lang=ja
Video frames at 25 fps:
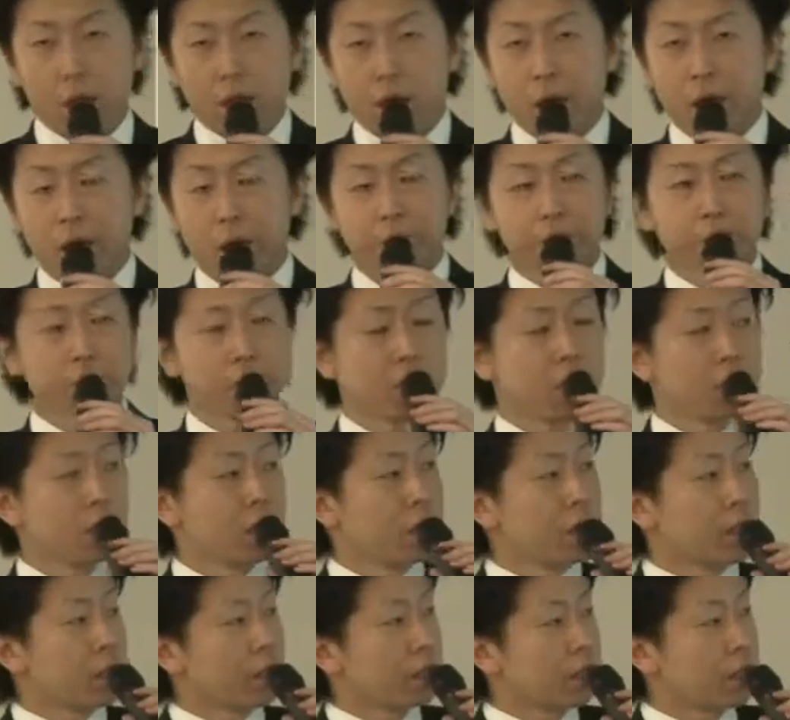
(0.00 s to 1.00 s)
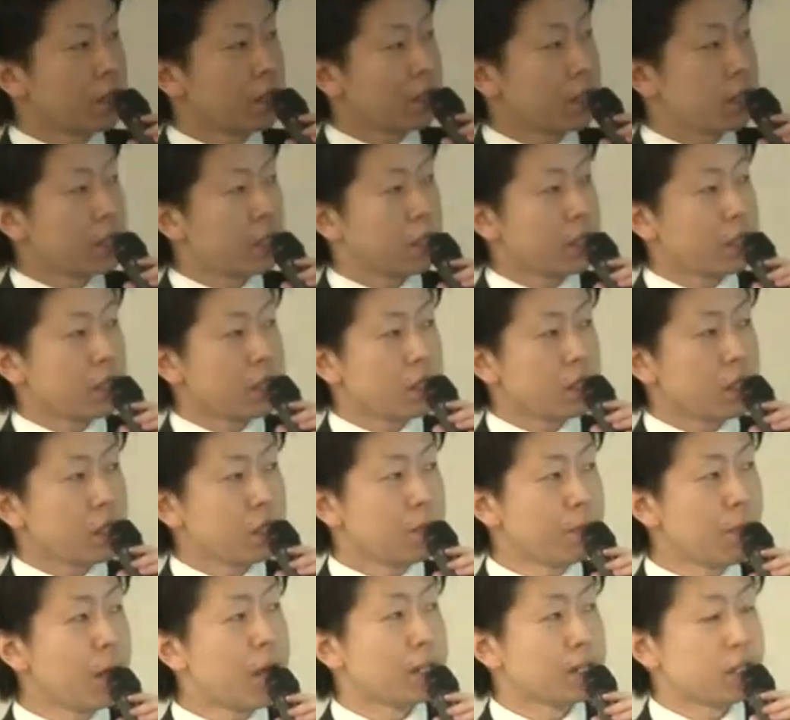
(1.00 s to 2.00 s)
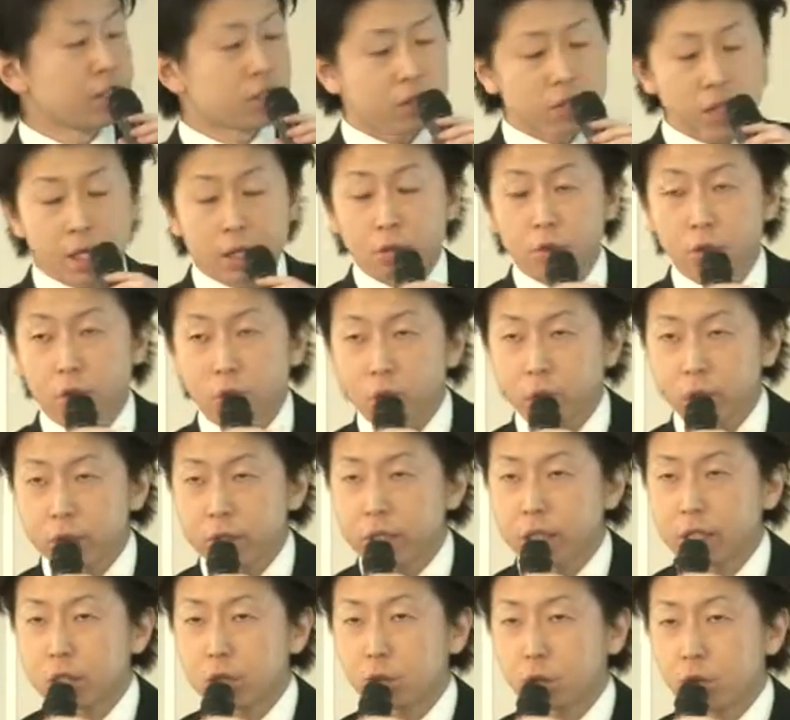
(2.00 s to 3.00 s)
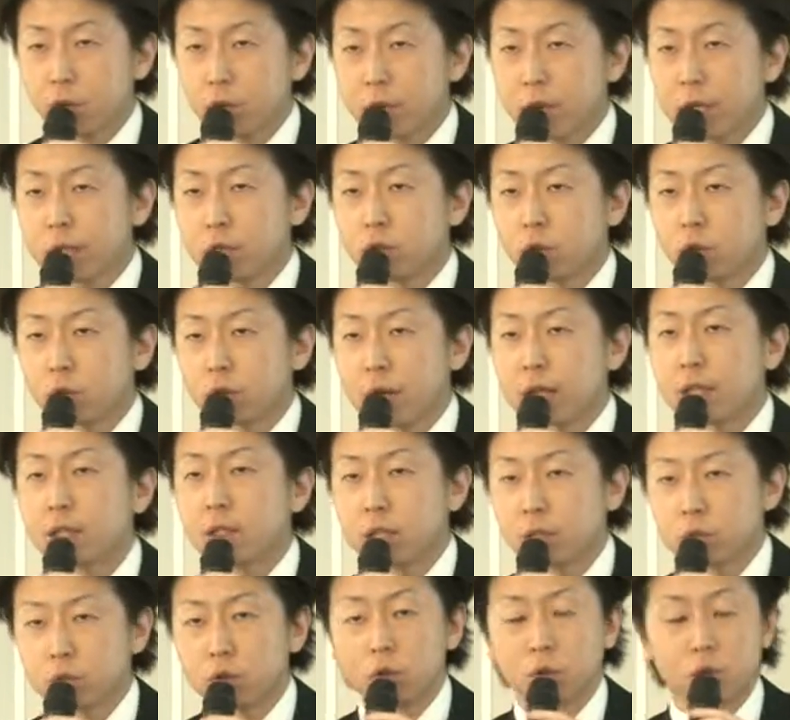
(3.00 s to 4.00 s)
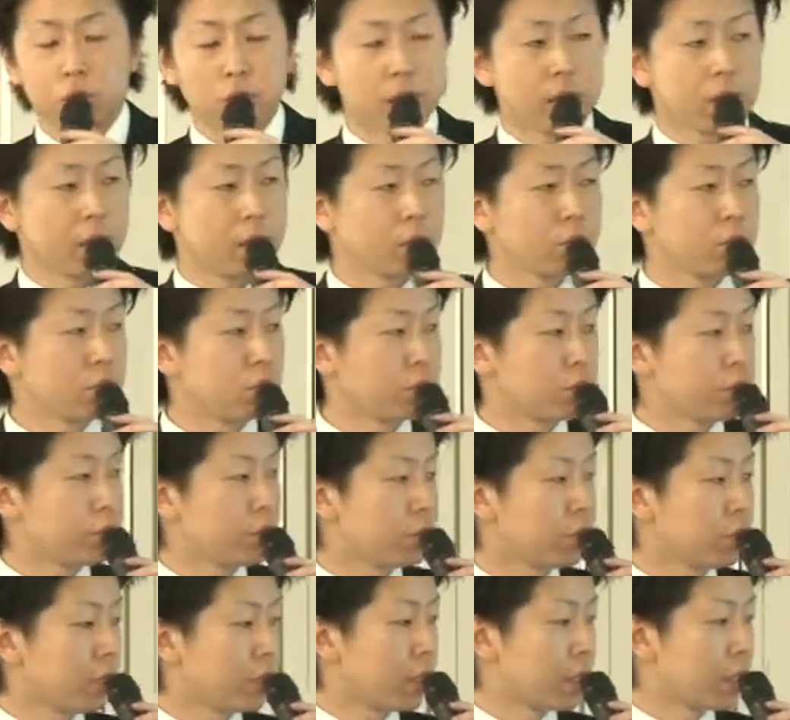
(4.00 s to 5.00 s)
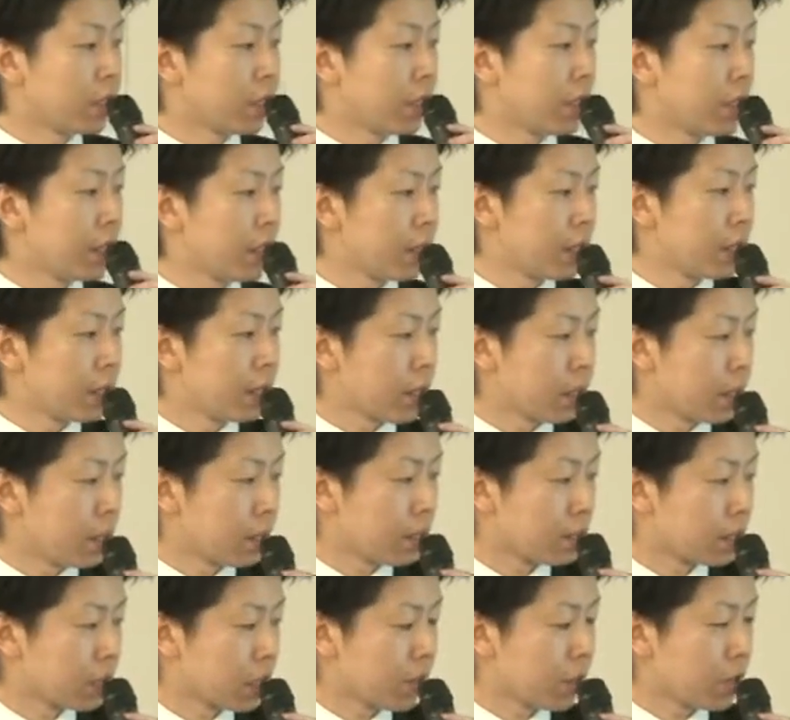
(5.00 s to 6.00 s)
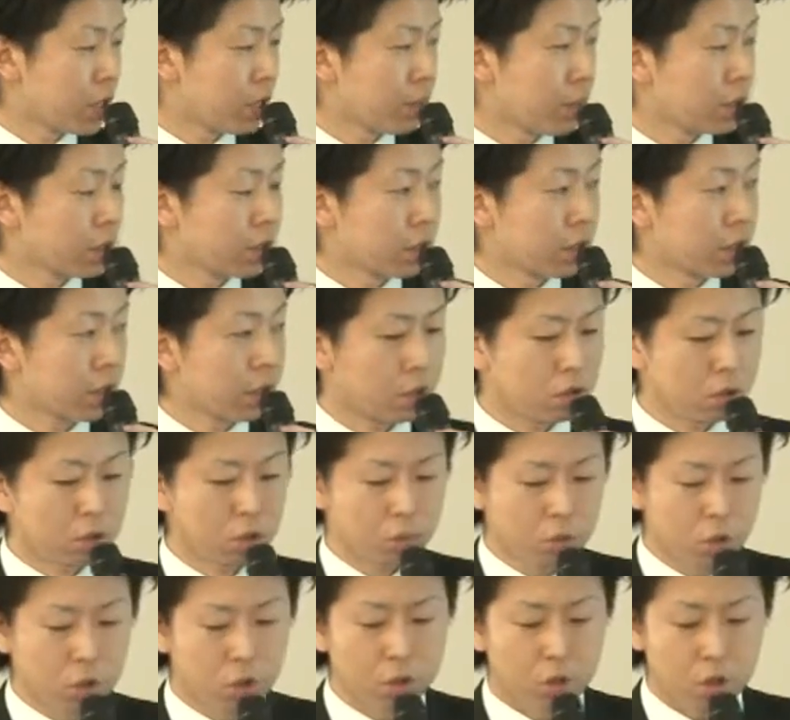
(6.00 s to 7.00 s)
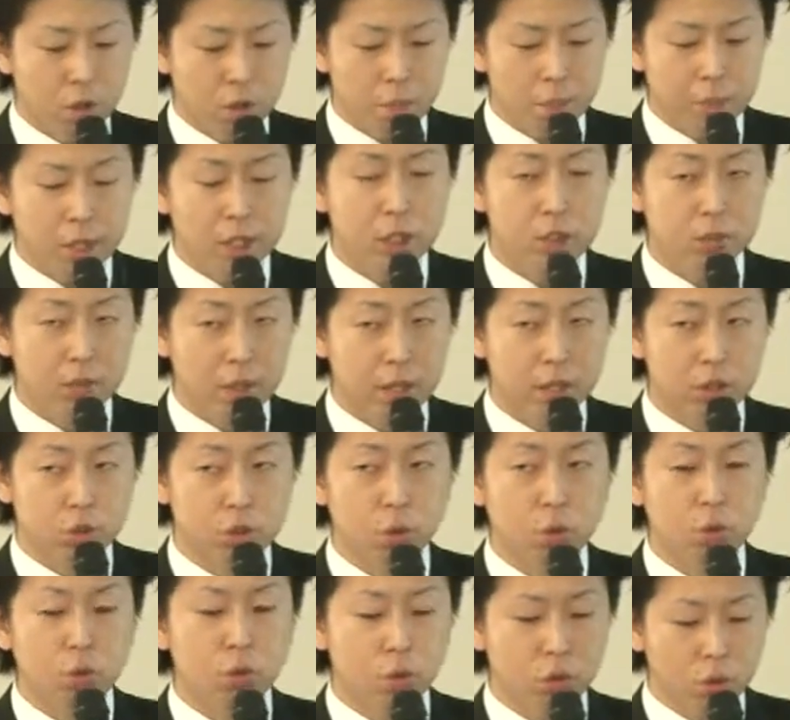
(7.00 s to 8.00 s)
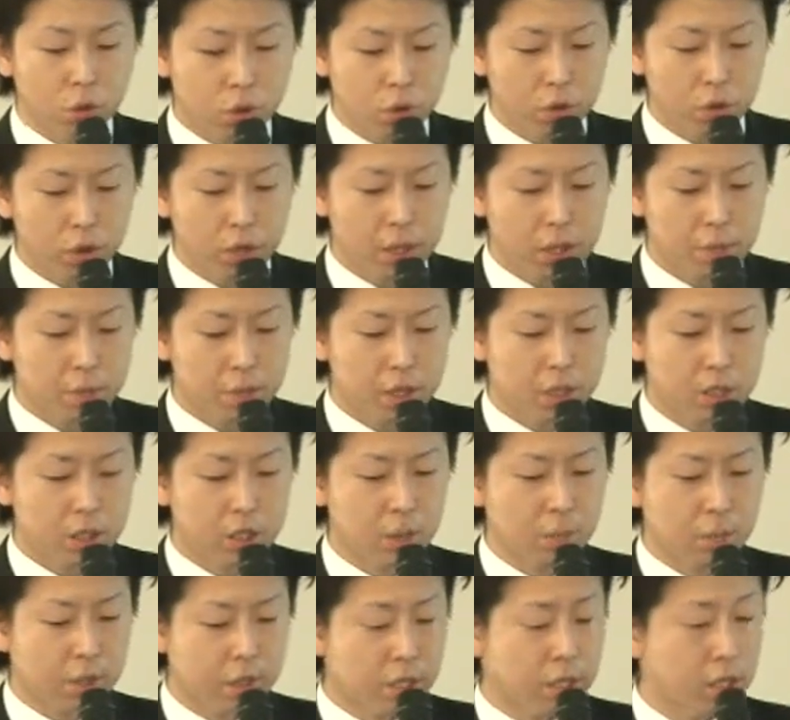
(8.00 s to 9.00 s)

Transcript: はいで今ですねこういいところ悪いところあったというふうに喋、えー、りましたけれどもまずはそこを、えー、皆様